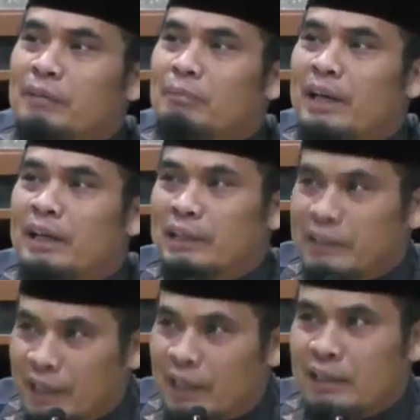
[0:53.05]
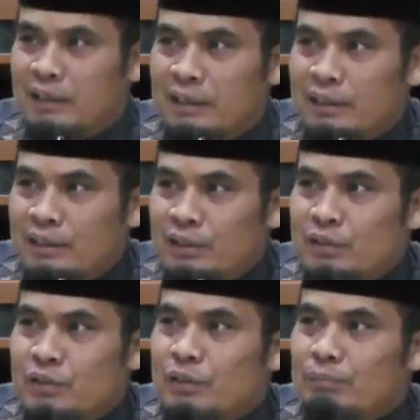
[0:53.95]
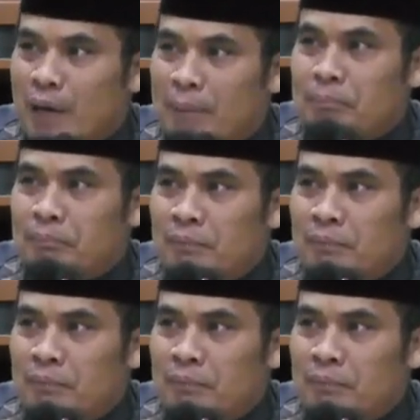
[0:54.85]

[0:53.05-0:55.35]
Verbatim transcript: kepada kita sebab